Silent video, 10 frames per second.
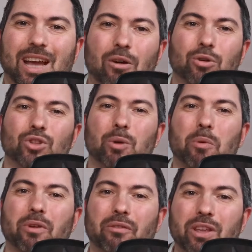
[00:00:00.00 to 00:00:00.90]
Ciao,
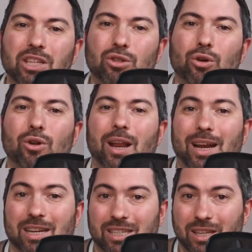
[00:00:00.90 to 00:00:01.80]
dopo aver visto la
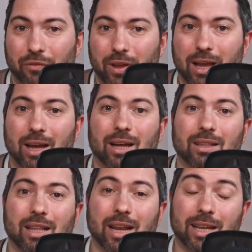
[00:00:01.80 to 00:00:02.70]
classifica
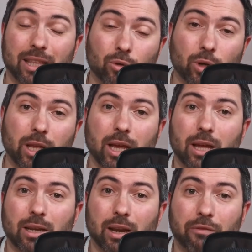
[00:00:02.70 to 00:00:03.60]
delle
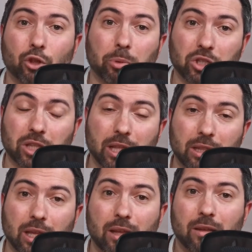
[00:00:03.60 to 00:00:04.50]
categorie nel video
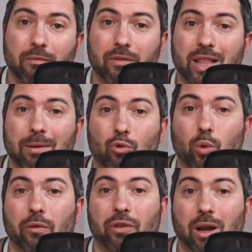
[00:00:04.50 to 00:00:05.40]
precedente, vediamo
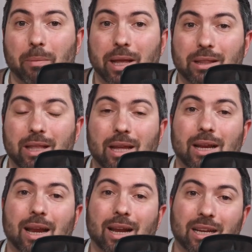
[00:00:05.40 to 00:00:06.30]
qui finalmente
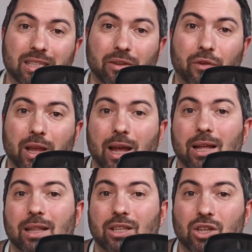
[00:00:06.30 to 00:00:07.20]
la
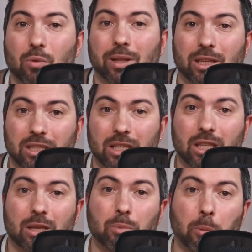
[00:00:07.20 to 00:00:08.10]
classifica dei 50
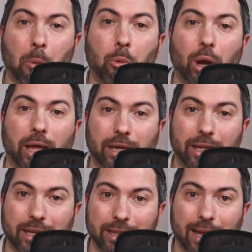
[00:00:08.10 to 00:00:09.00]
siti più
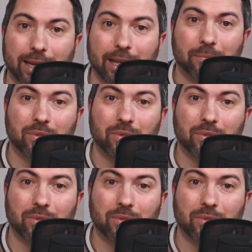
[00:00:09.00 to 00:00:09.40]
popolari in Italia.